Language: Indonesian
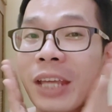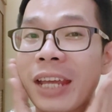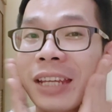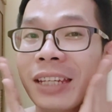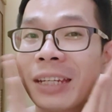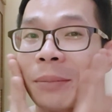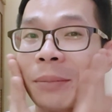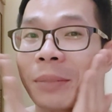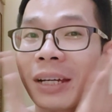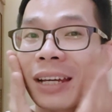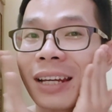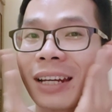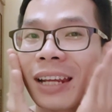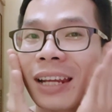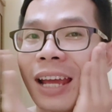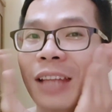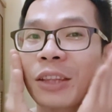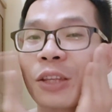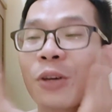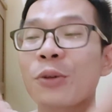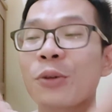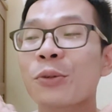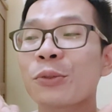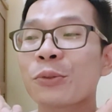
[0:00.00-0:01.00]
serumnya
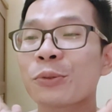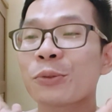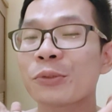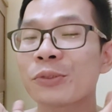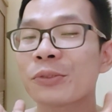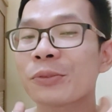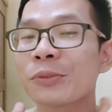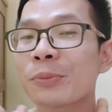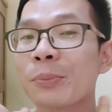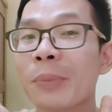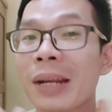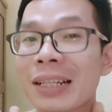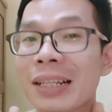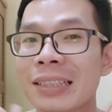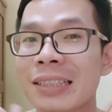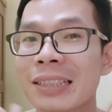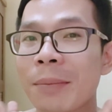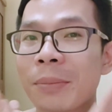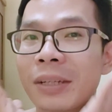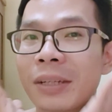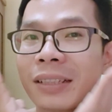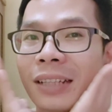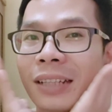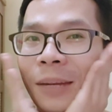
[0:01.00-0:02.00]
ini mengering atau
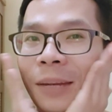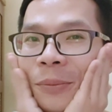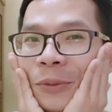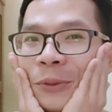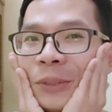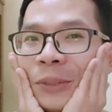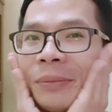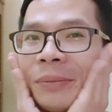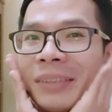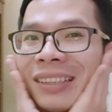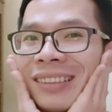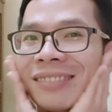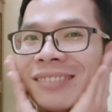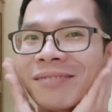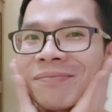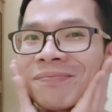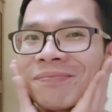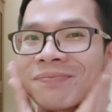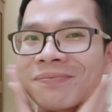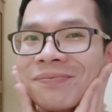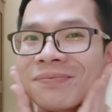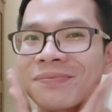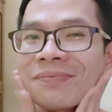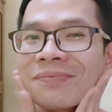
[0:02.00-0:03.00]
meresap ke dalam
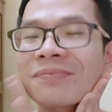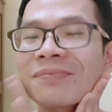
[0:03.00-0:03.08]
kulit